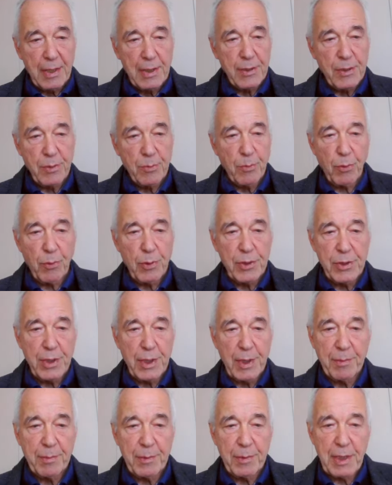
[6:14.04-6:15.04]
Die symbolische
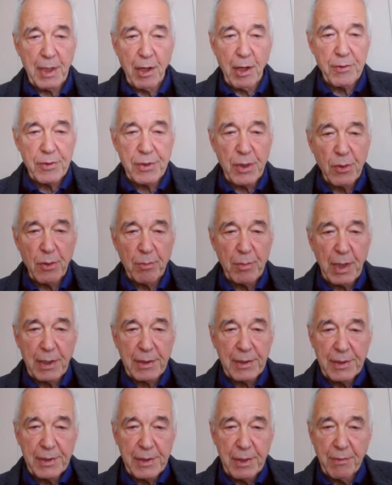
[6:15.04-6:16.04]
Ebene der Aufstellung
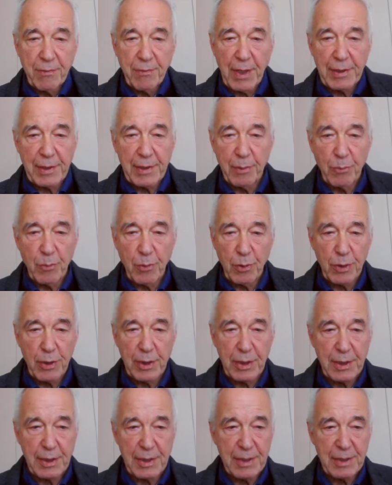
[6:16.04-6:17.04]
macht es hier weiter möglich,